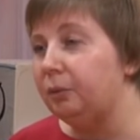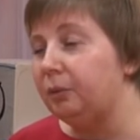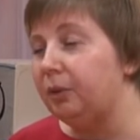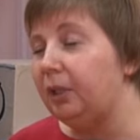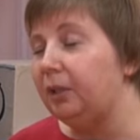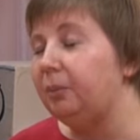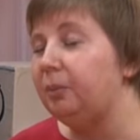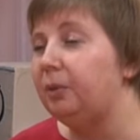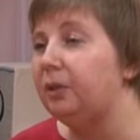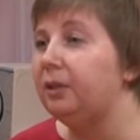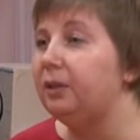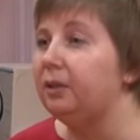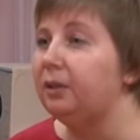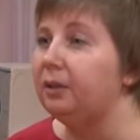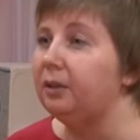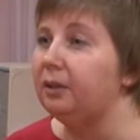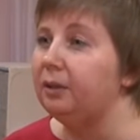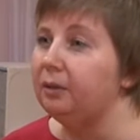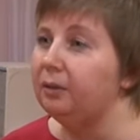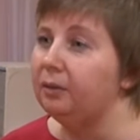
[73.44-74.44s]
как
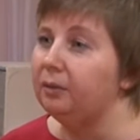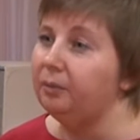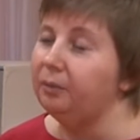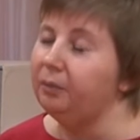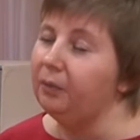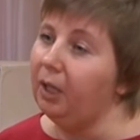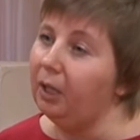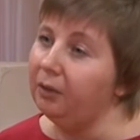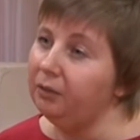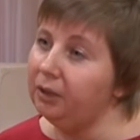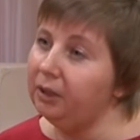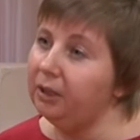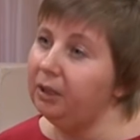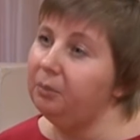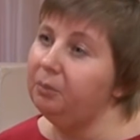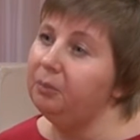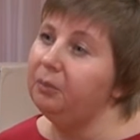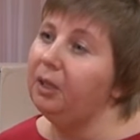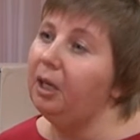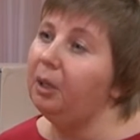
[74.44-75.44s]
бы
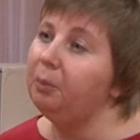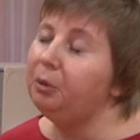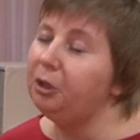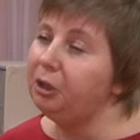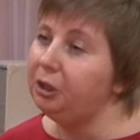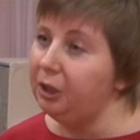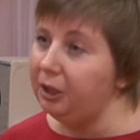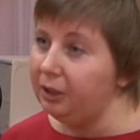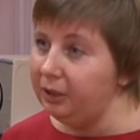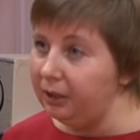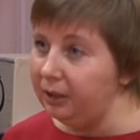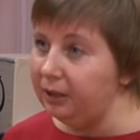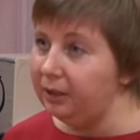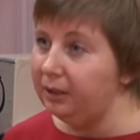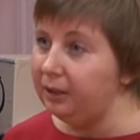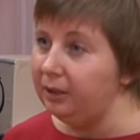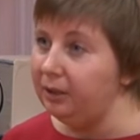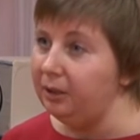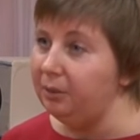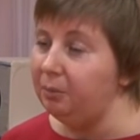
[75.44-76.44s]
навыкам общения
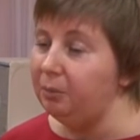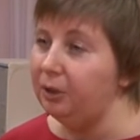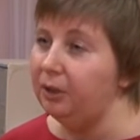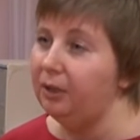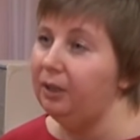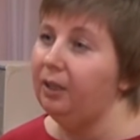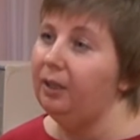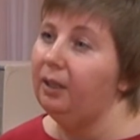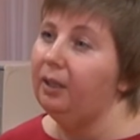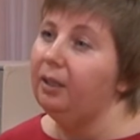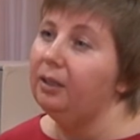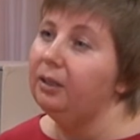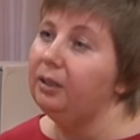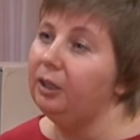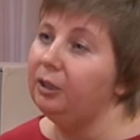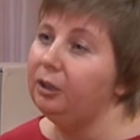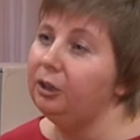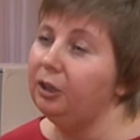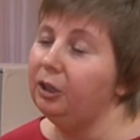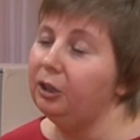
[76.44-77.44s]
с ними.
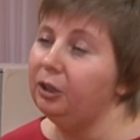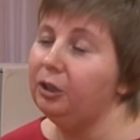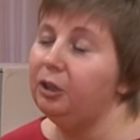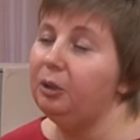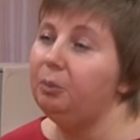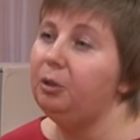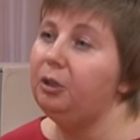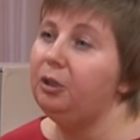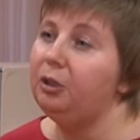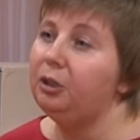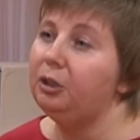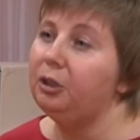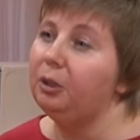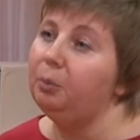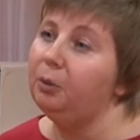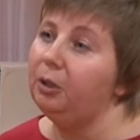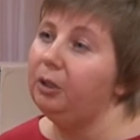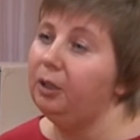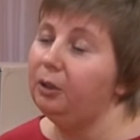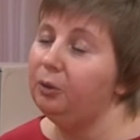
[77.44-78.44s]
Также наши ребятишки
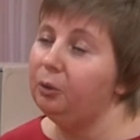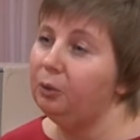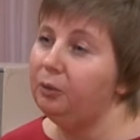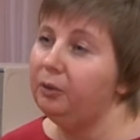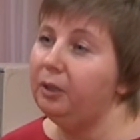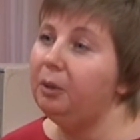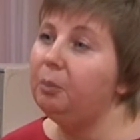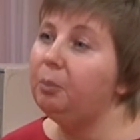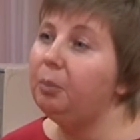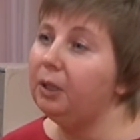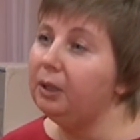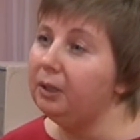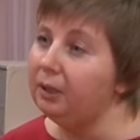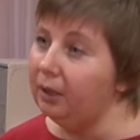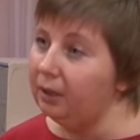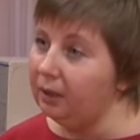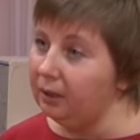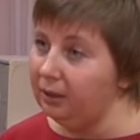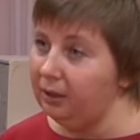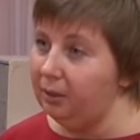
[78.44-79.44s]
приготовили
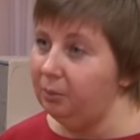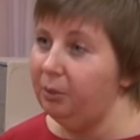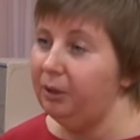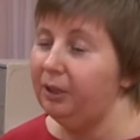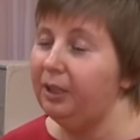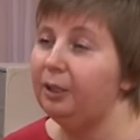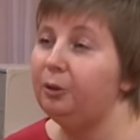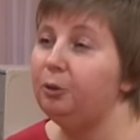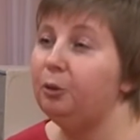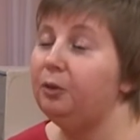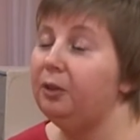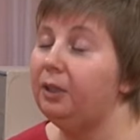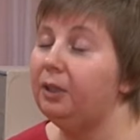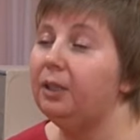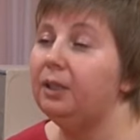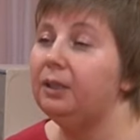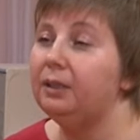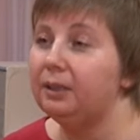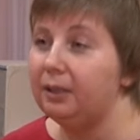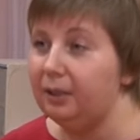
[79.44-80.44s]
подарки, приготовили
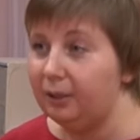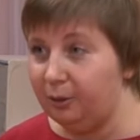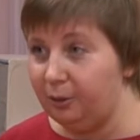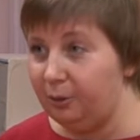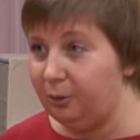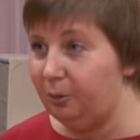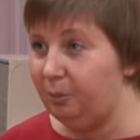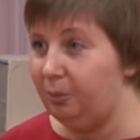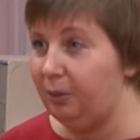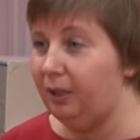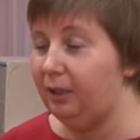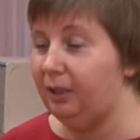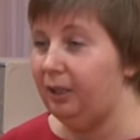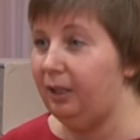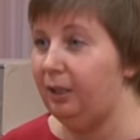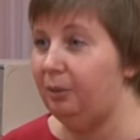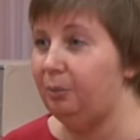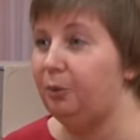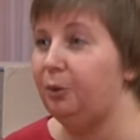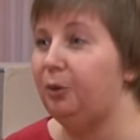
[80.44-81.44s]
концертную
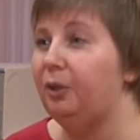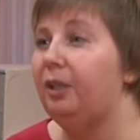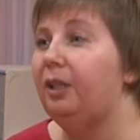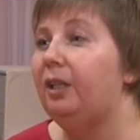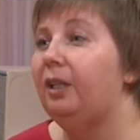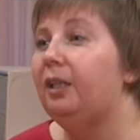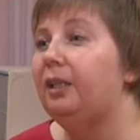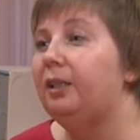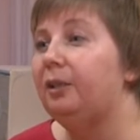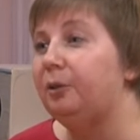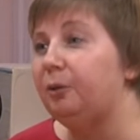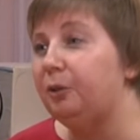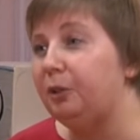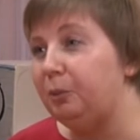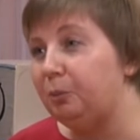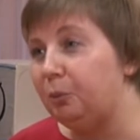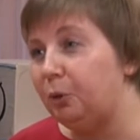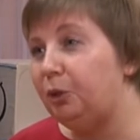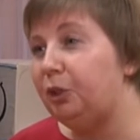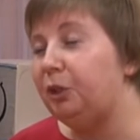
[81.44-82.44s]
программу.
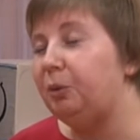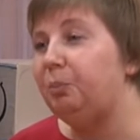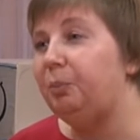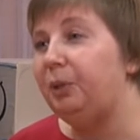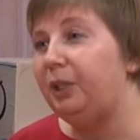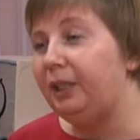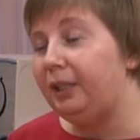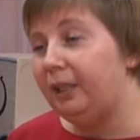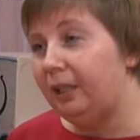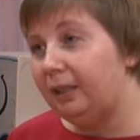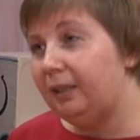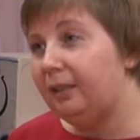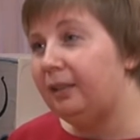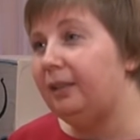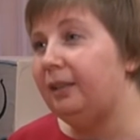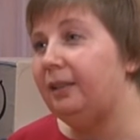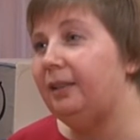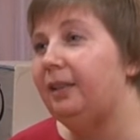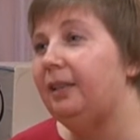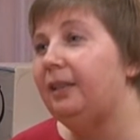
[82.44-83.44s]
Им очень
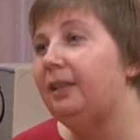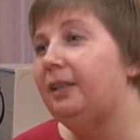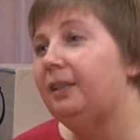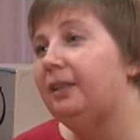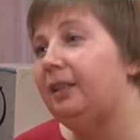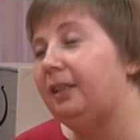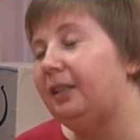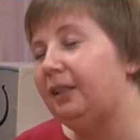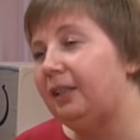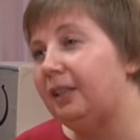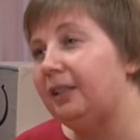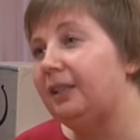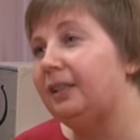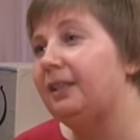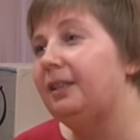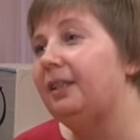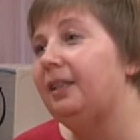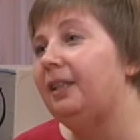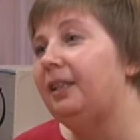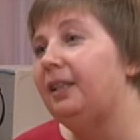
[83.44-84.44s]
приятно как
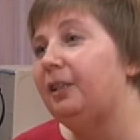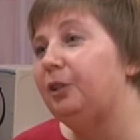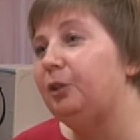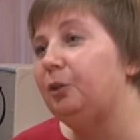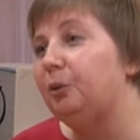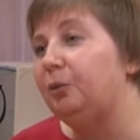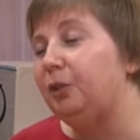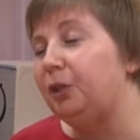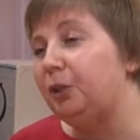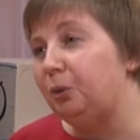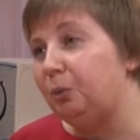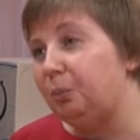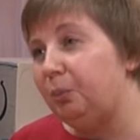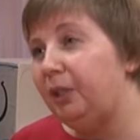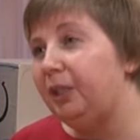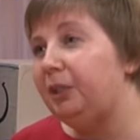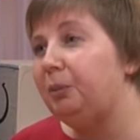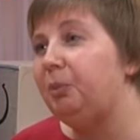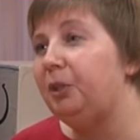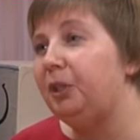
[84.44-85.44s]
раз
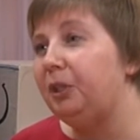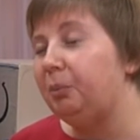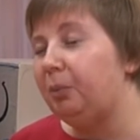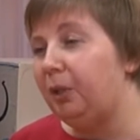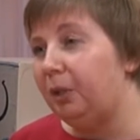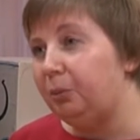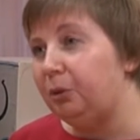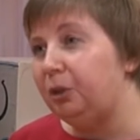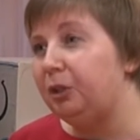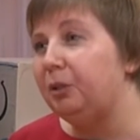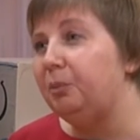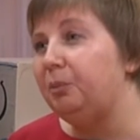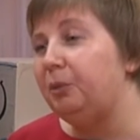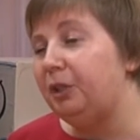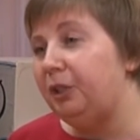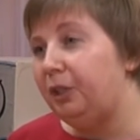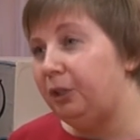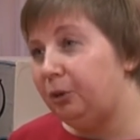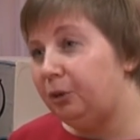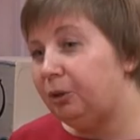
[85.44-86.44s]
выступать перед бабушками и
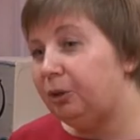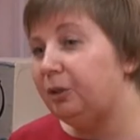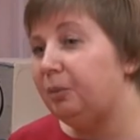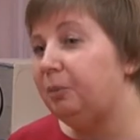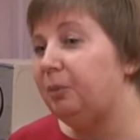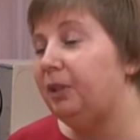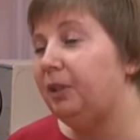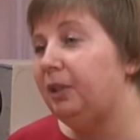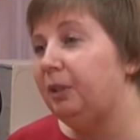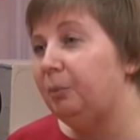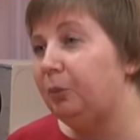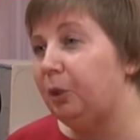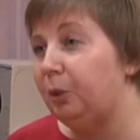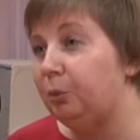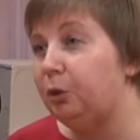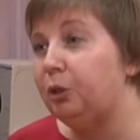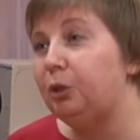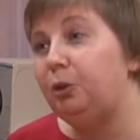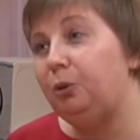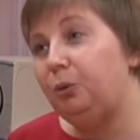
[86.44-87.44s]
дедушками,
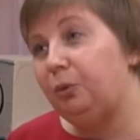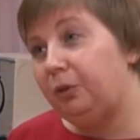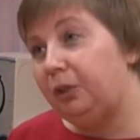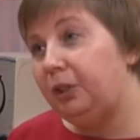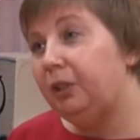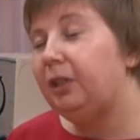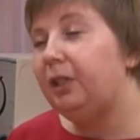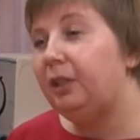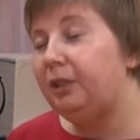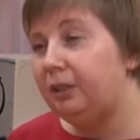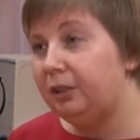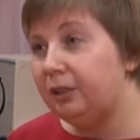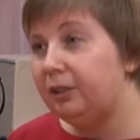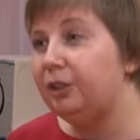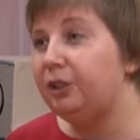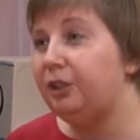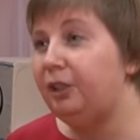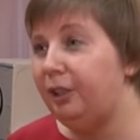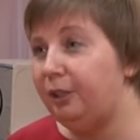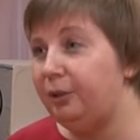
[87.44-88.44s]
потому что не у всех они, к
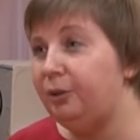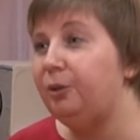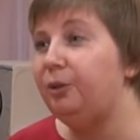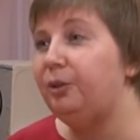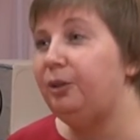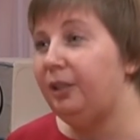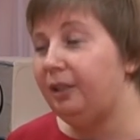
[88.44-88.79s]
сожалению,